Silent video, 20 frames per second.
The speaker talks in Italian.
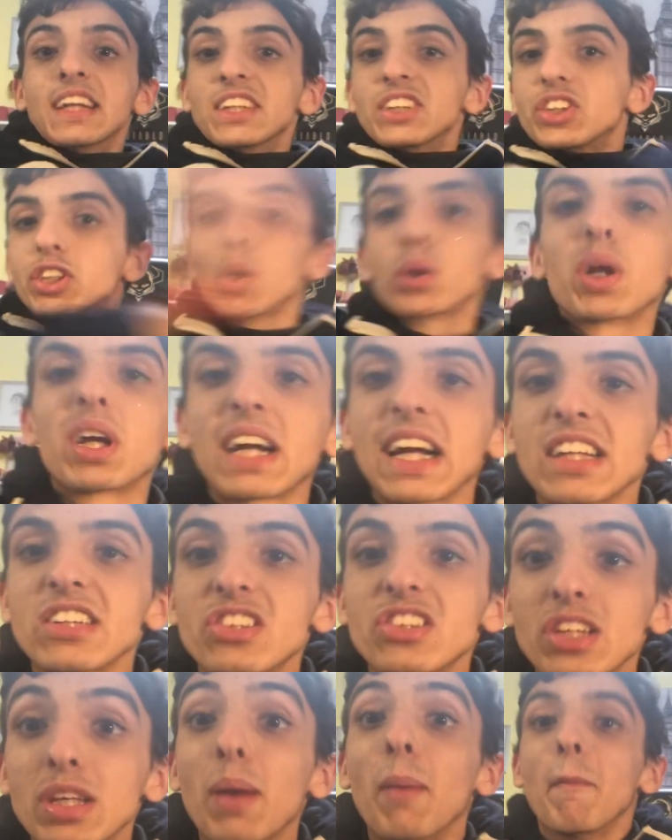Ciao
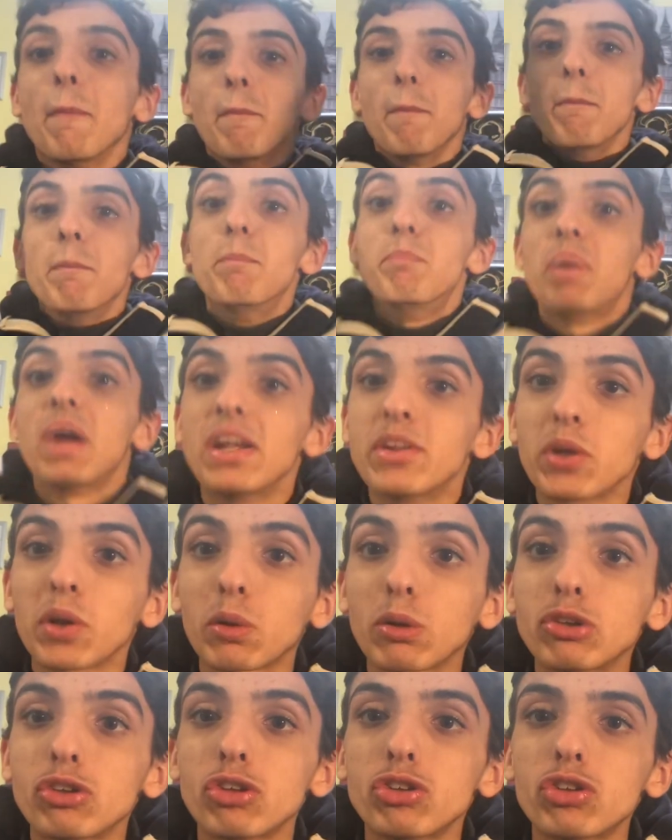ragazzi, benvenuti in
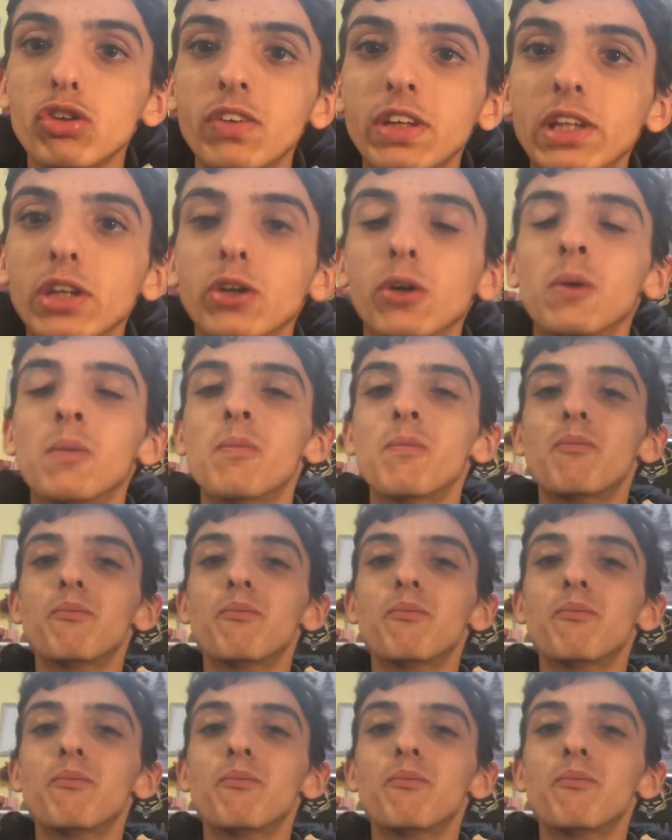questo stesso video.